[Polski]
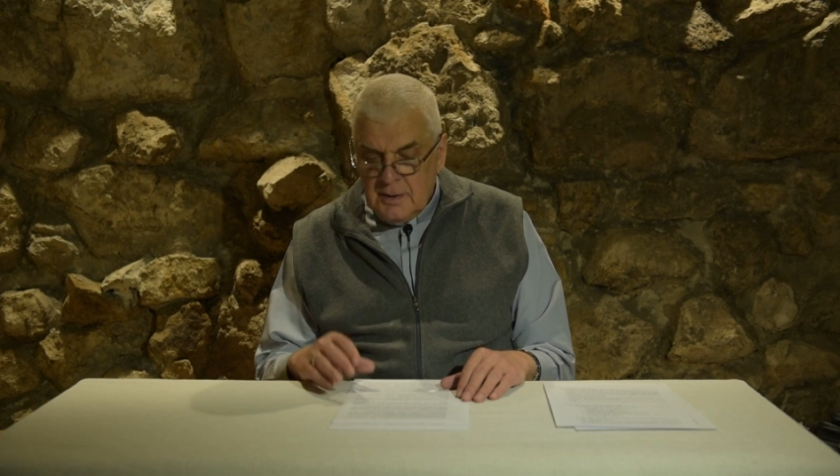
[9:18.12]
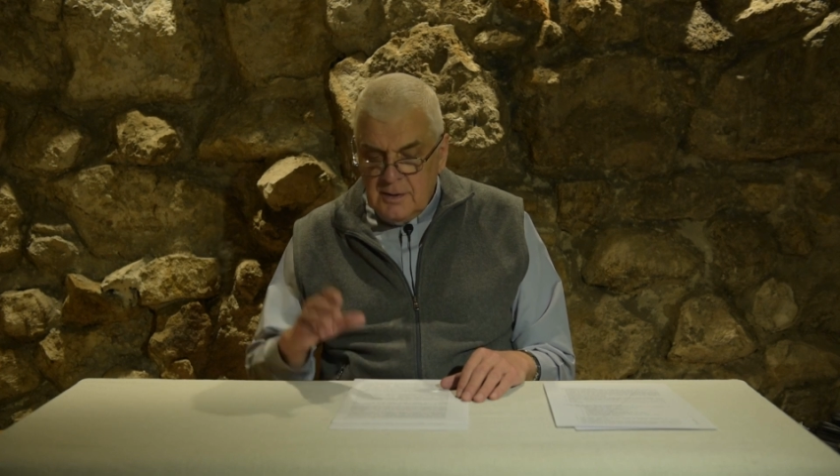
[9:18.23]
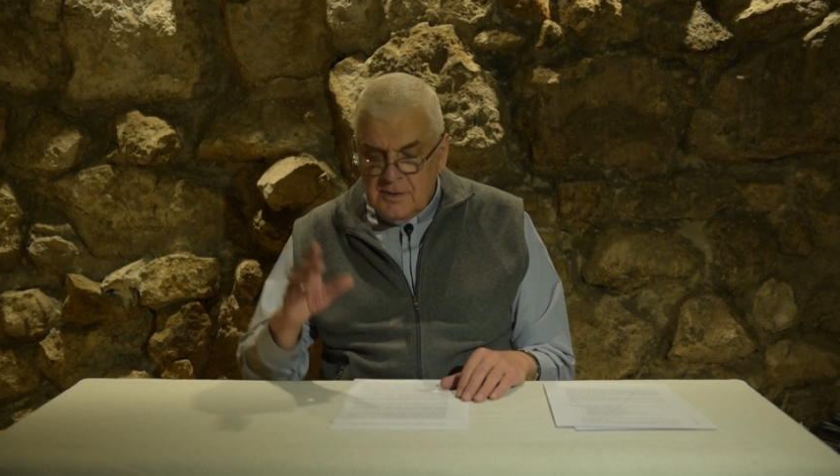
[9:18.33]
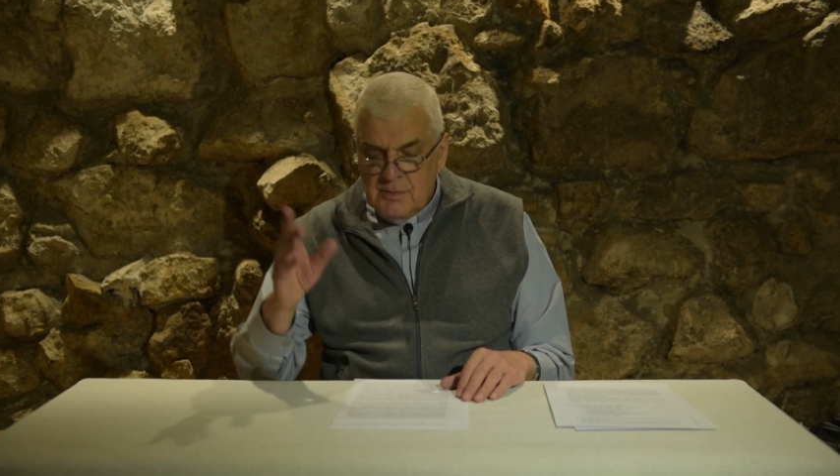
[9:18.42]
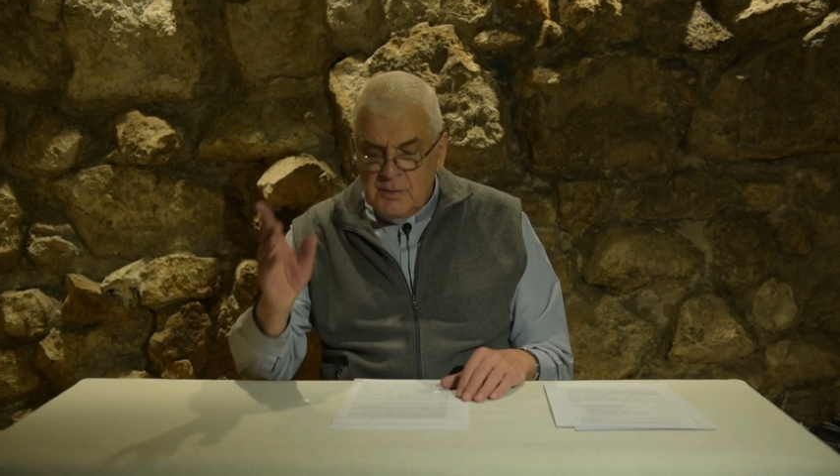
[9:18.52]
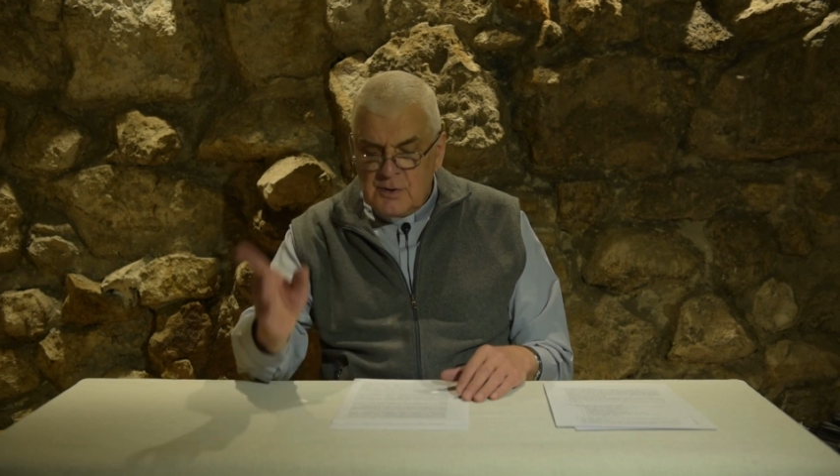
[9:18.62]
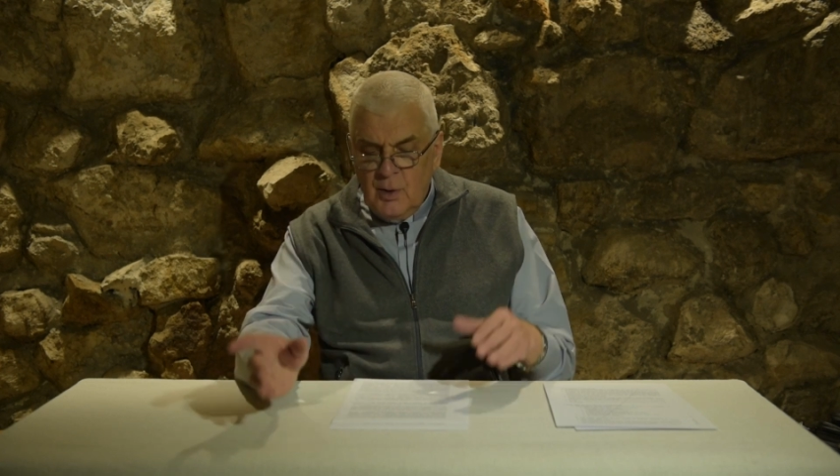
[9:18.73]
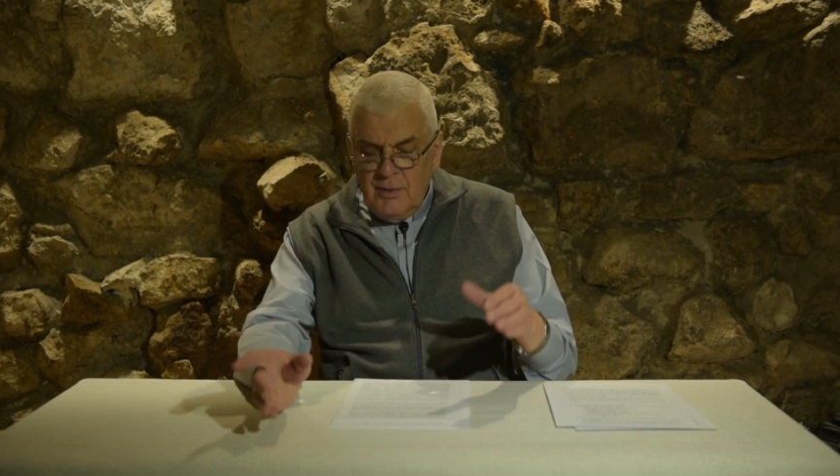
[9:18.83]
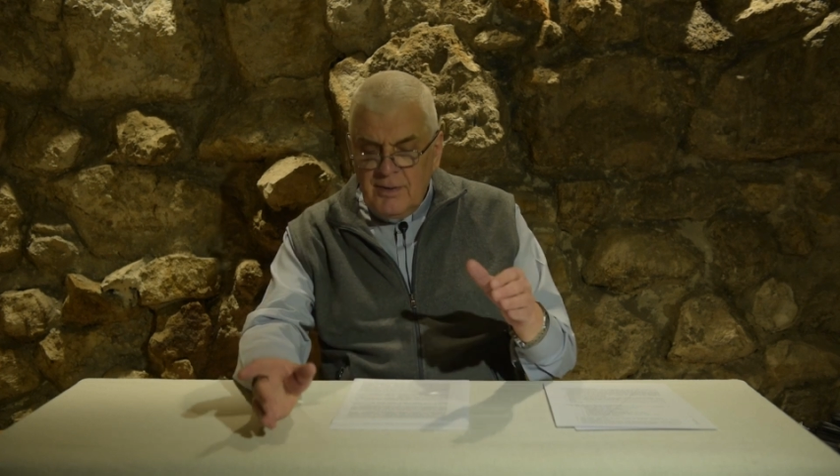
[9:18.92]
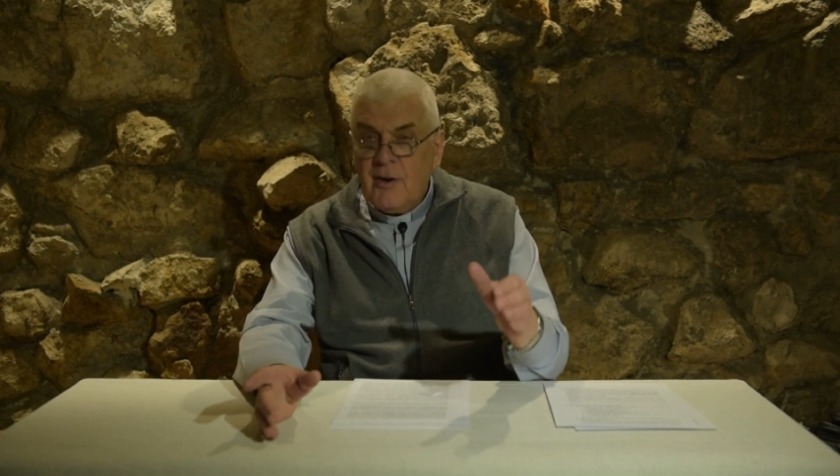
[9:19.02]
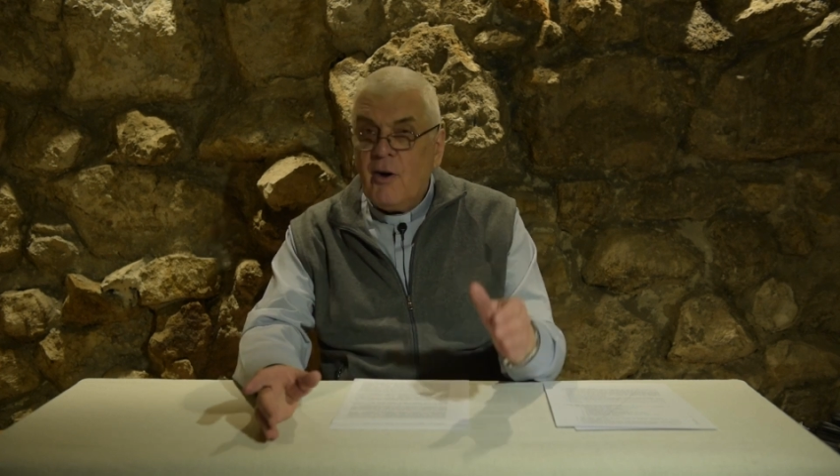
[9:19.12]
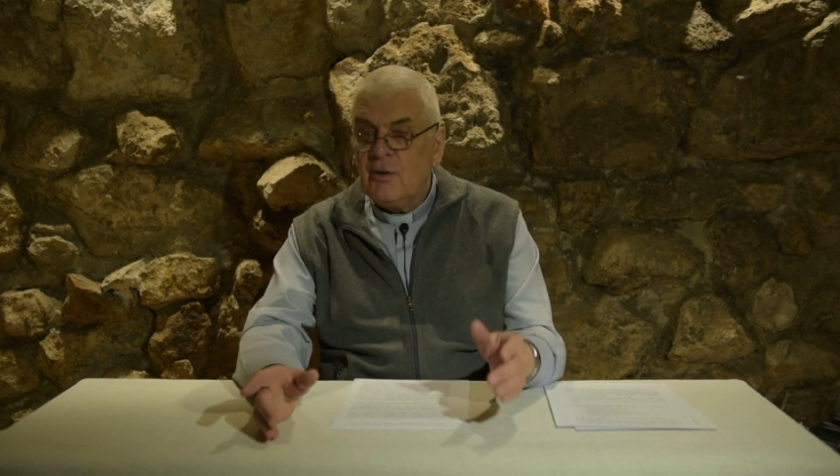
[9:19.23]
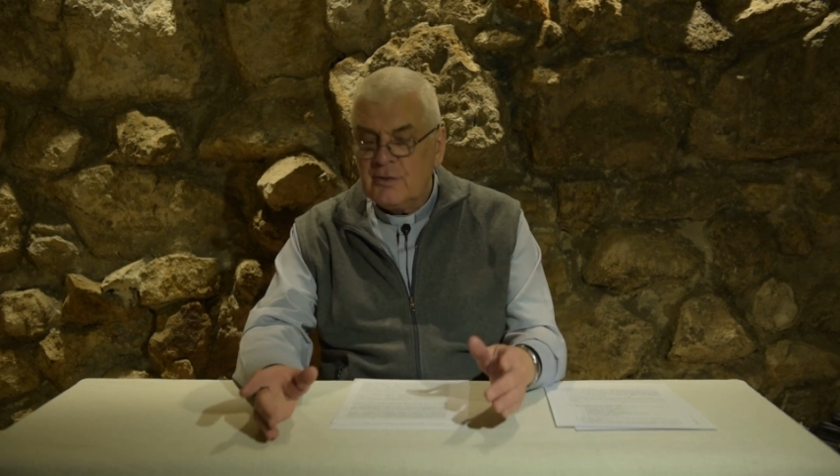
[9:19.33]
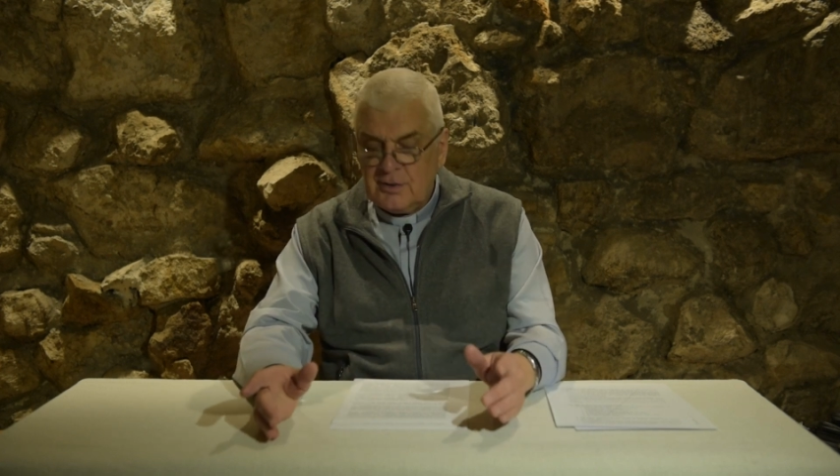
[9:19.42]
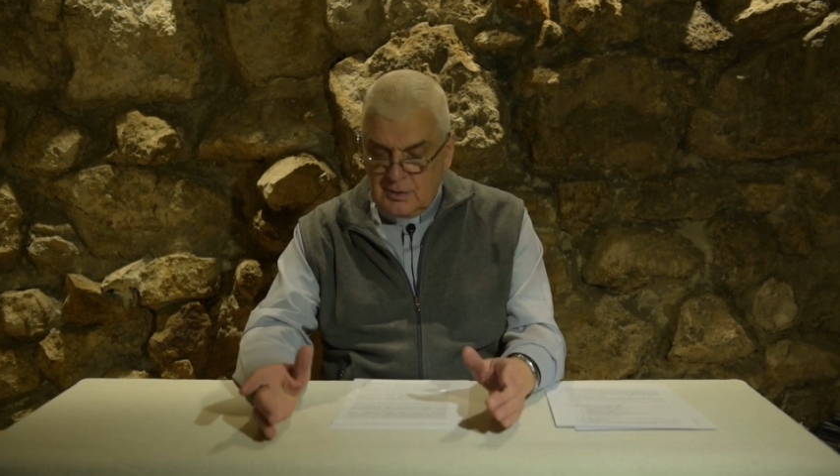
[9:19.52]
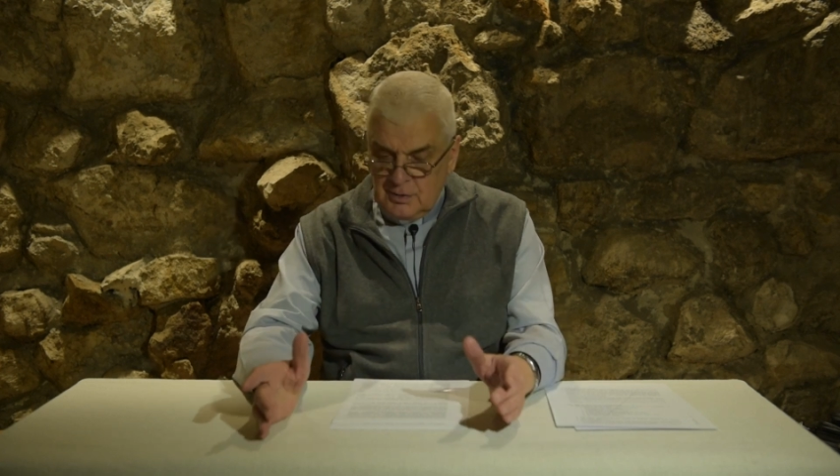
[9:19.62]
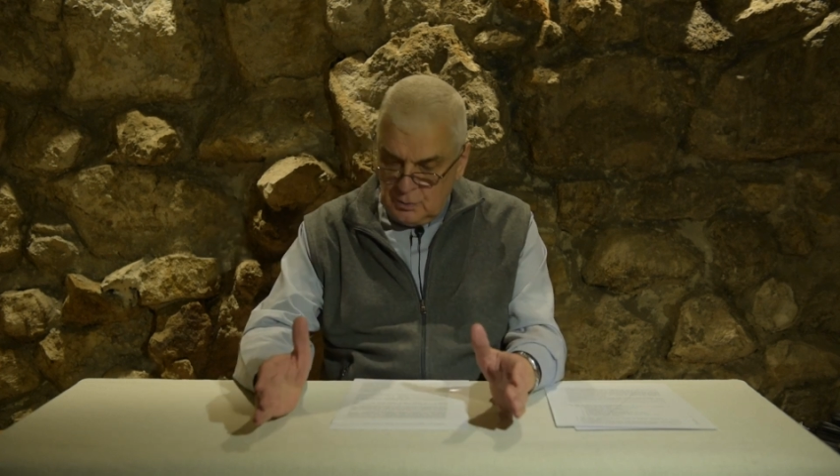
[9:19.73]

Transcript: Gdy zmysłowy osąd